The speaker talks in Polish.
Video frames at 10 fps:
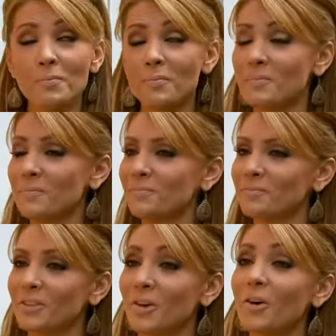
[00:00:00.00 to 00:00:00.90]

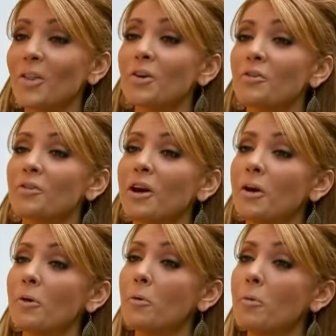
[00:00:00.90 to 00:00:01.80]
Nie.
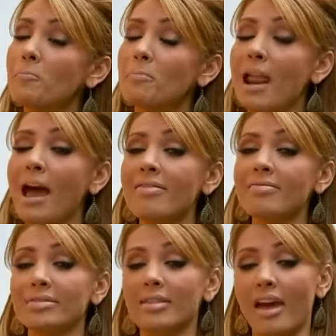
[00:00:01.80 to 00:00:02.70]
Wszystko
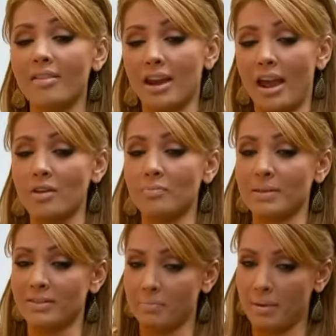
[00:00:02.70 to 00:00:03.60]
zaplanował Adriano,
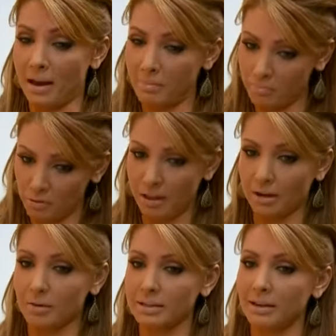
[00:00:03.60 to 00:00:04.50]
żeby
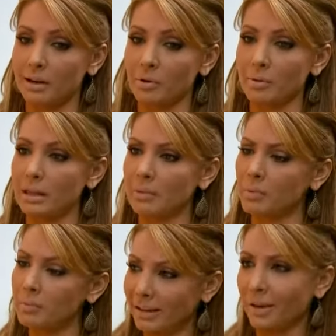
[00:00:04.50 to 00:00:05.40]
złapać plutarka
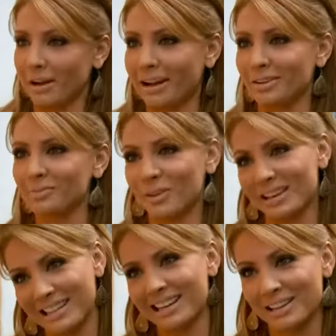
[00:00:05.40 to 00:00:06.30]
i wyciągnąć
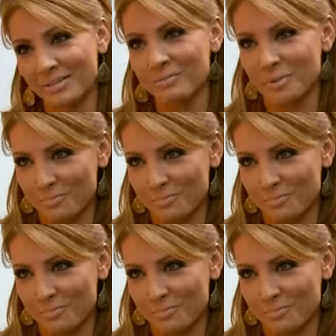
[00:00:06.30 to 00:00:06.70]
Juana Carlosa z